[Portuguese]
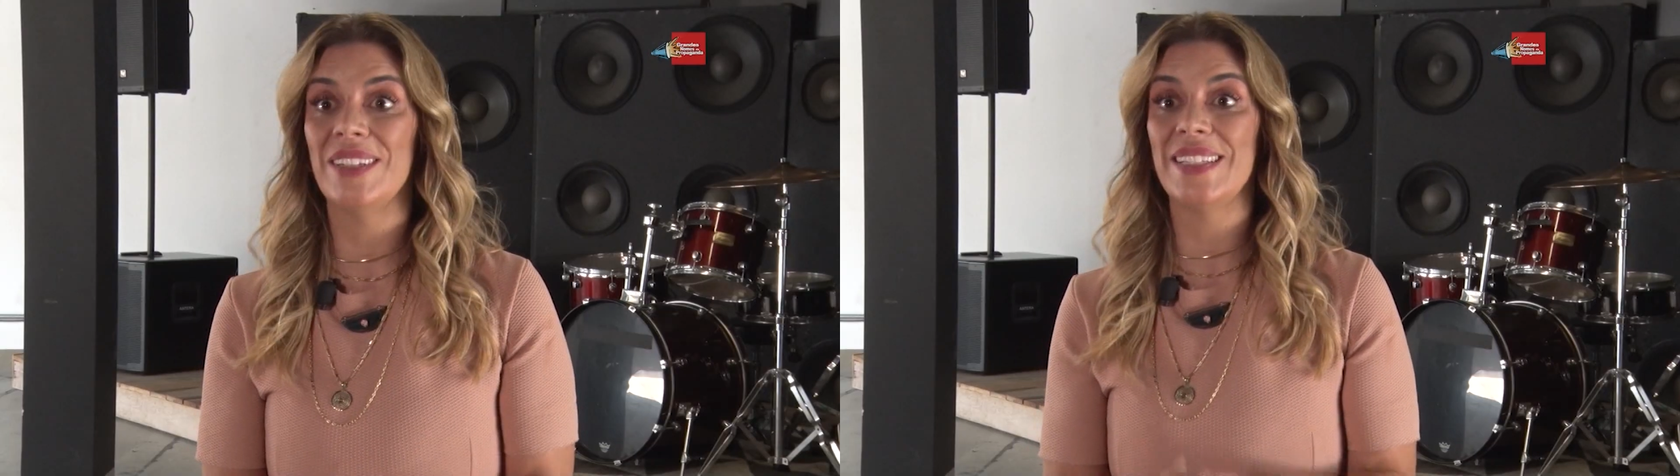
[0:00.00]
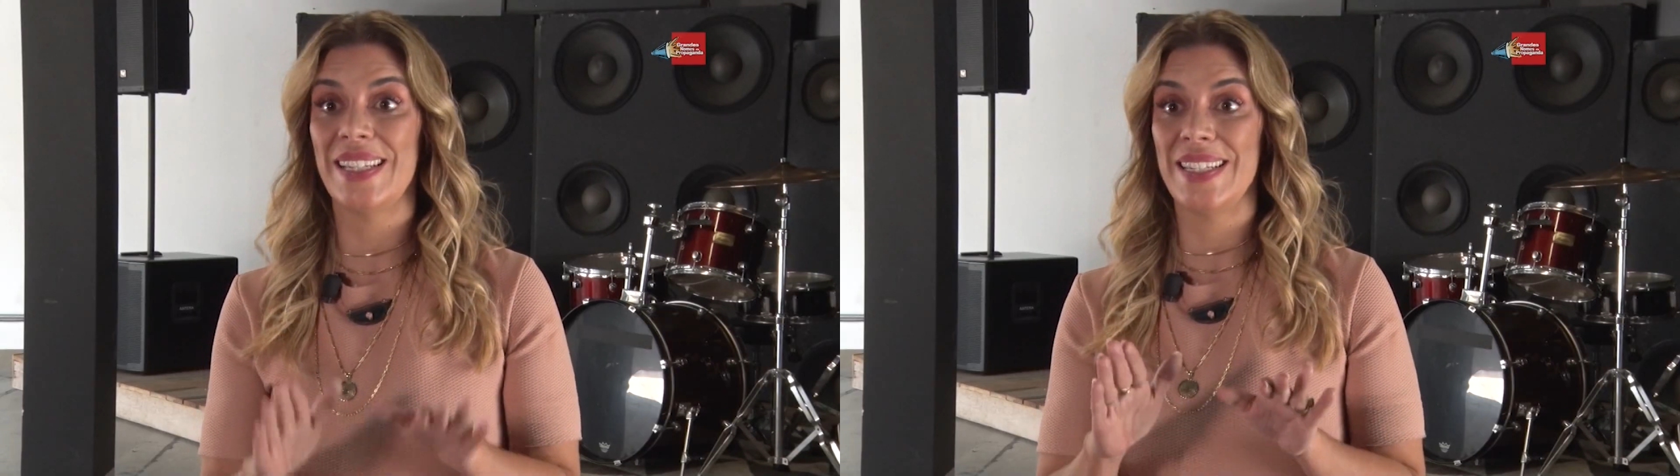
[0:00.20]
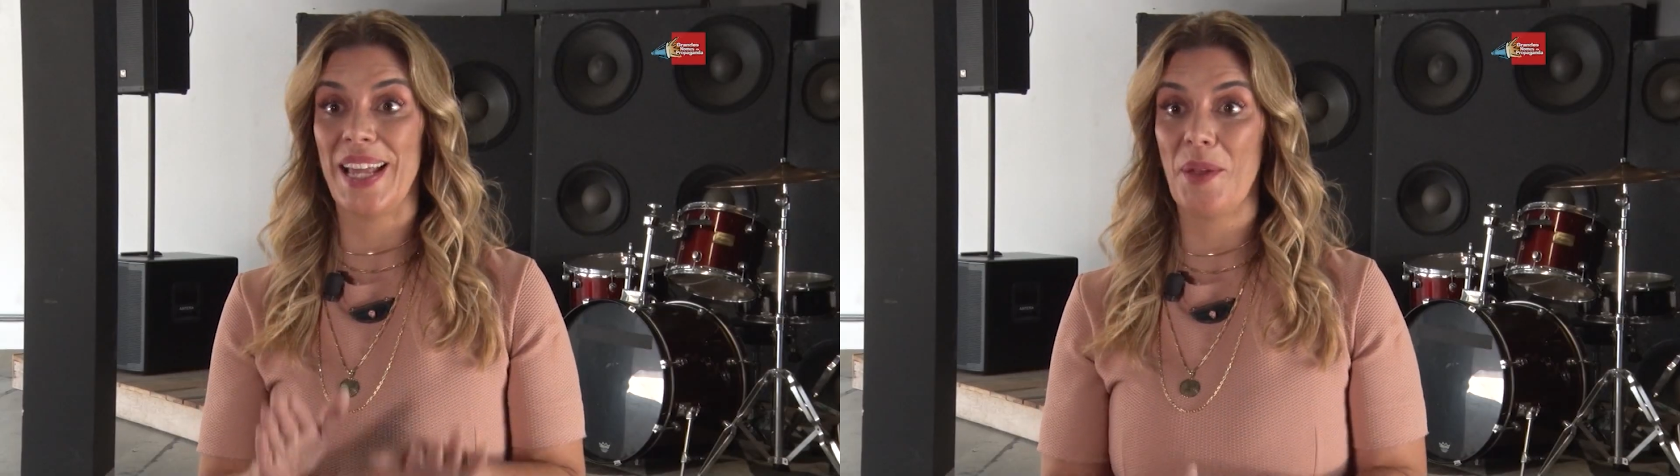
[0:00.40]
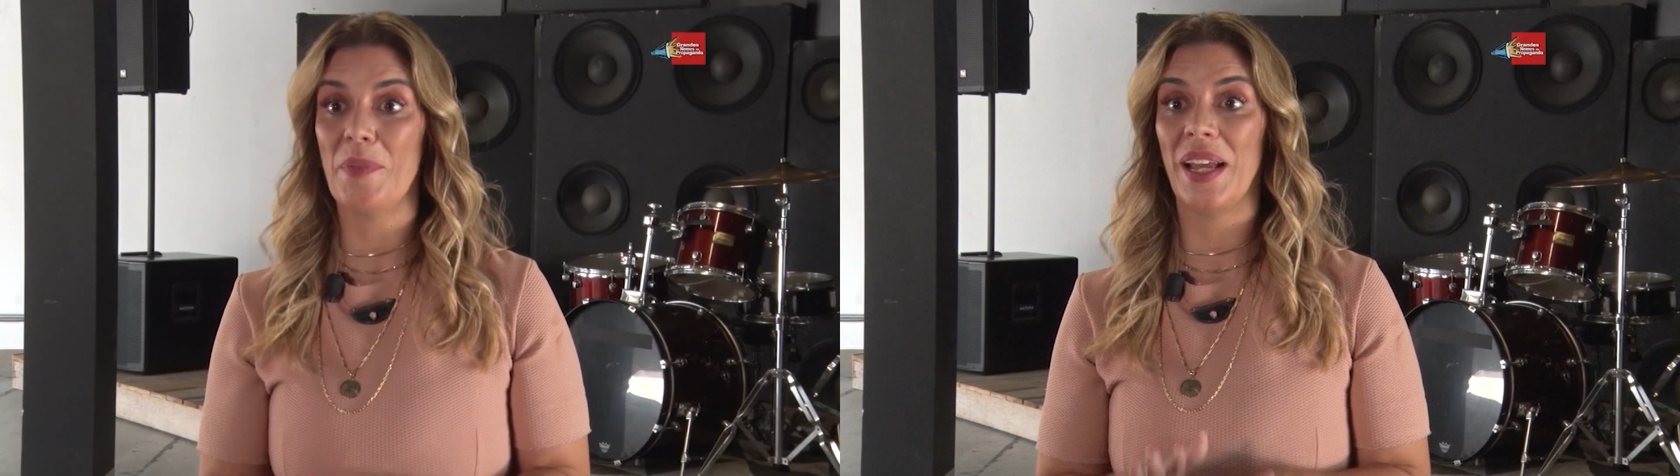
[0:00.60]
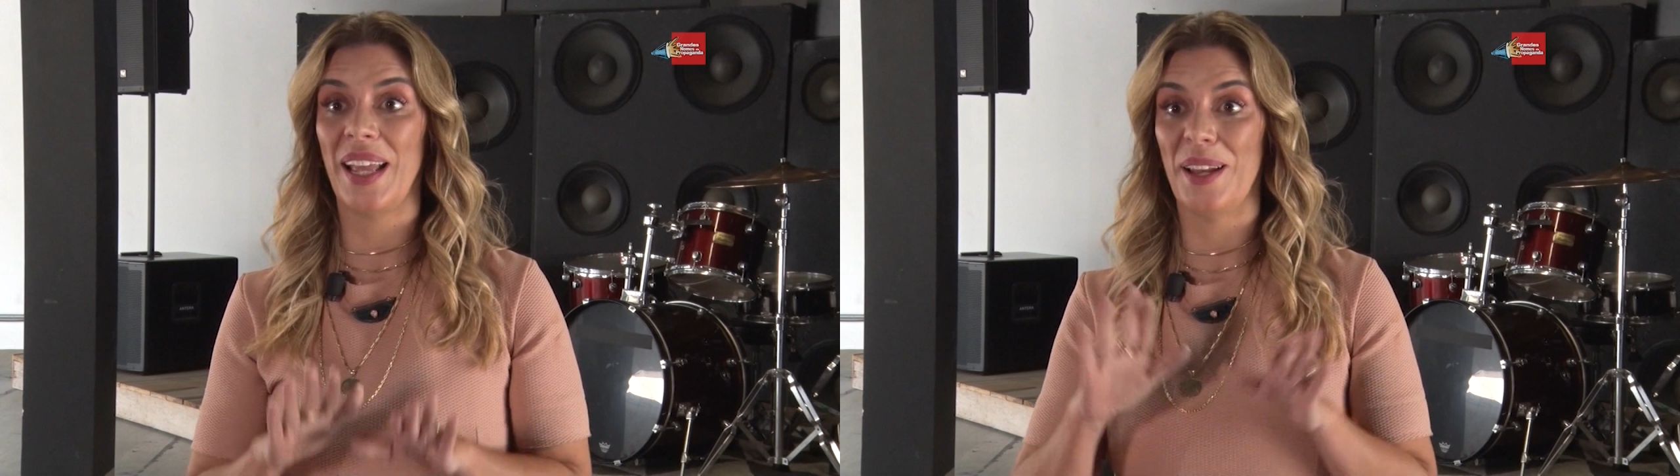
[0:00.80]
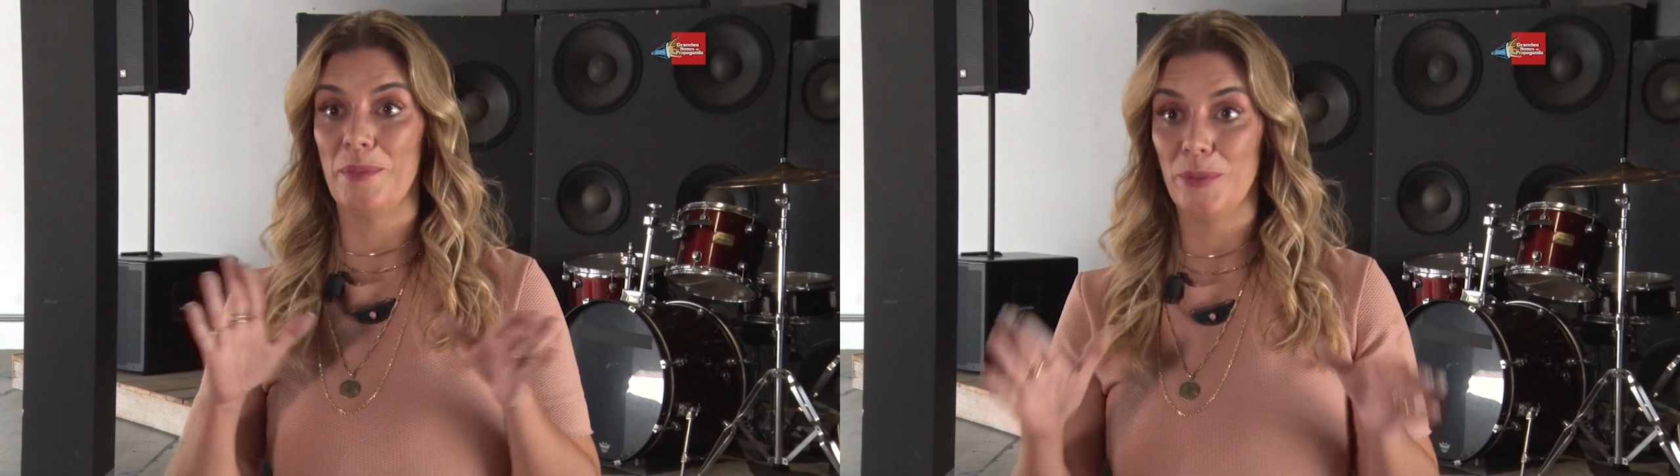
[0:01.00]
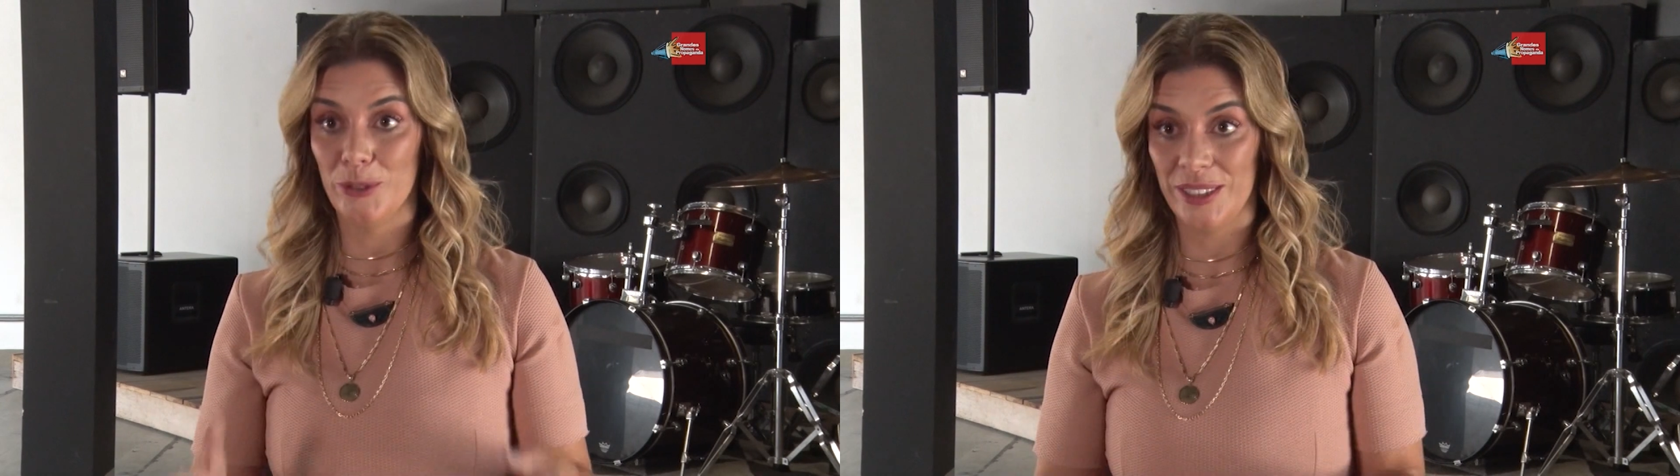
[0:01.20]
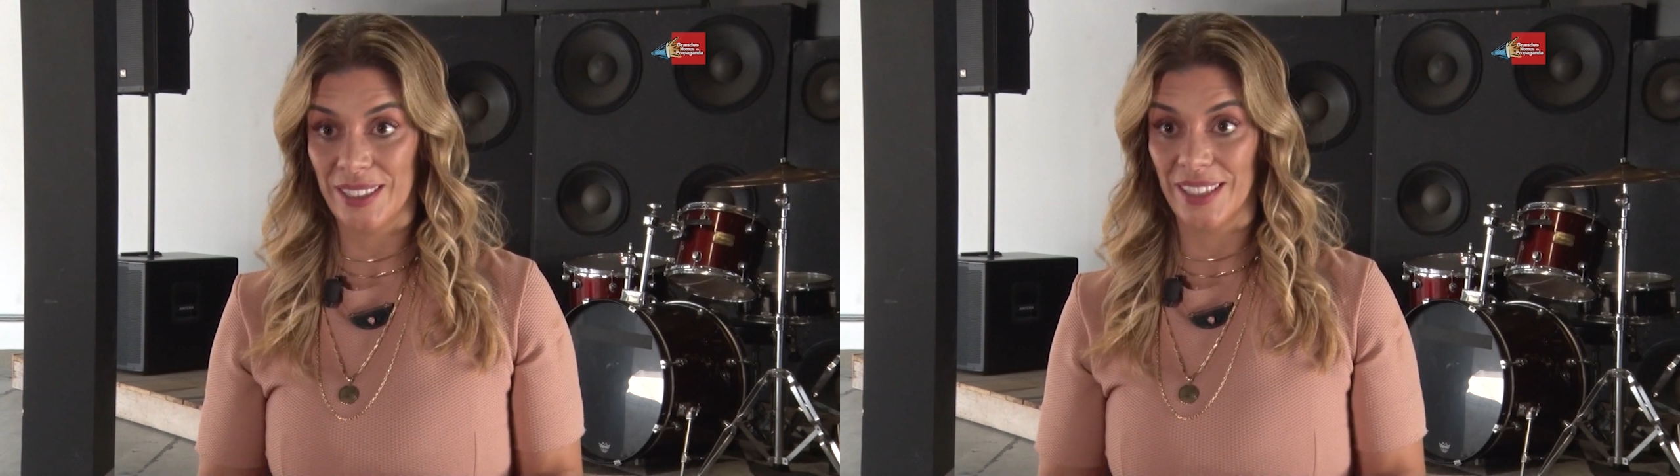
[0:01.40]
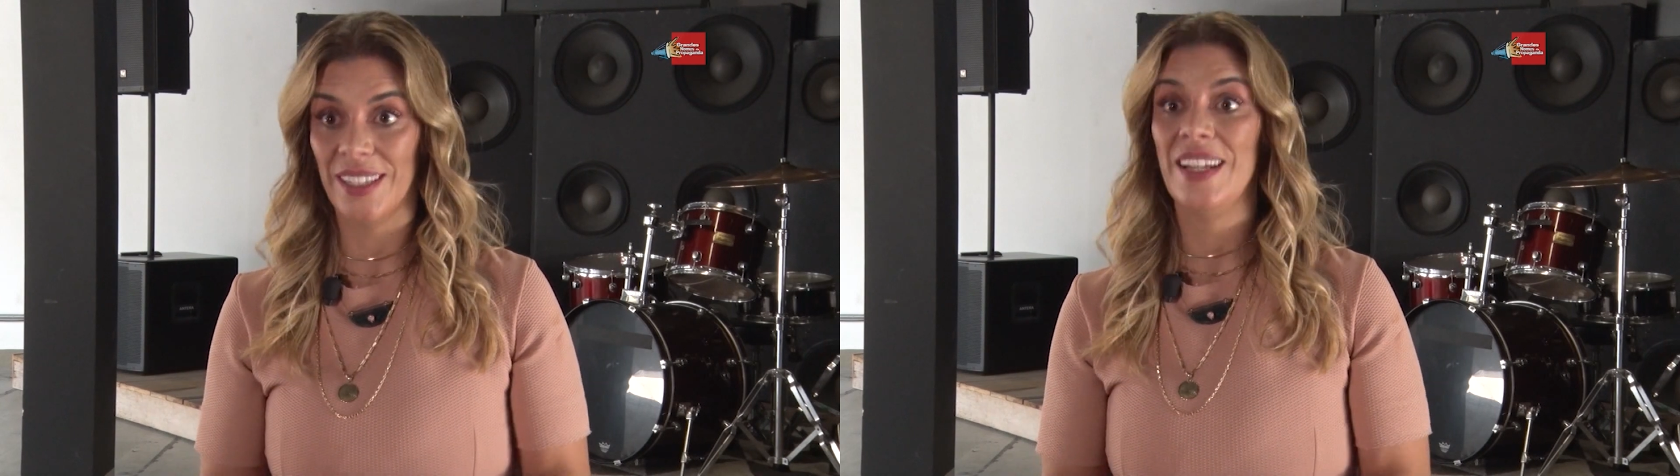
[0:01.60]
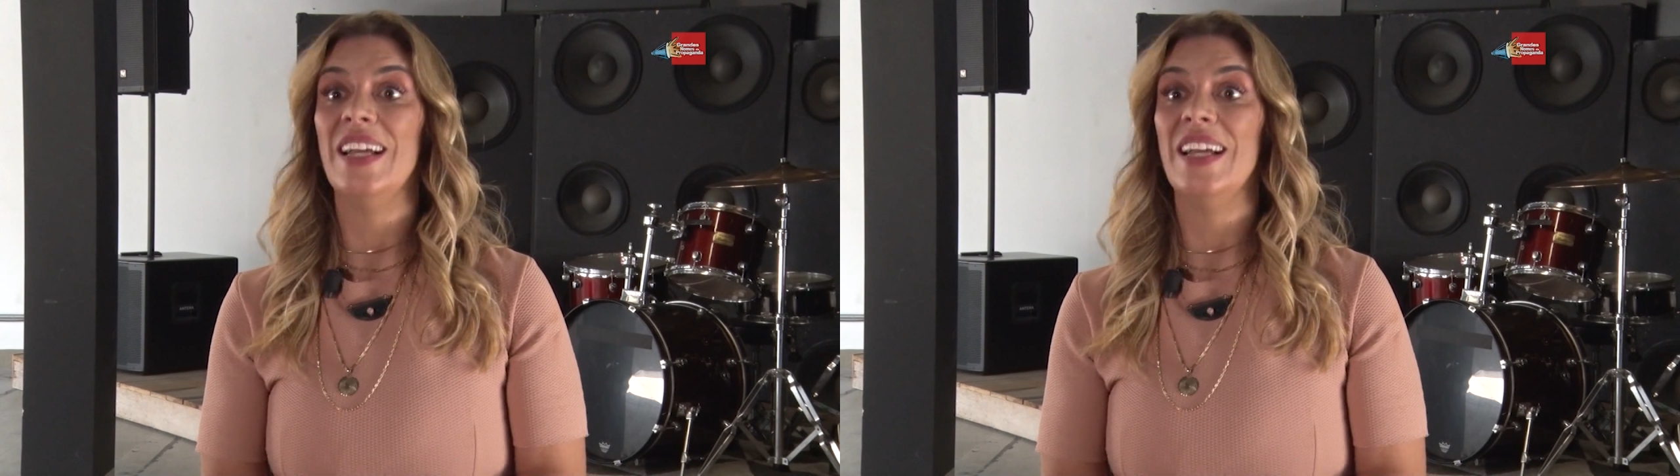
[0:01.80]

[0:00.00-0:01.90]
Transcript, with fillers: vai ser sempre aquela música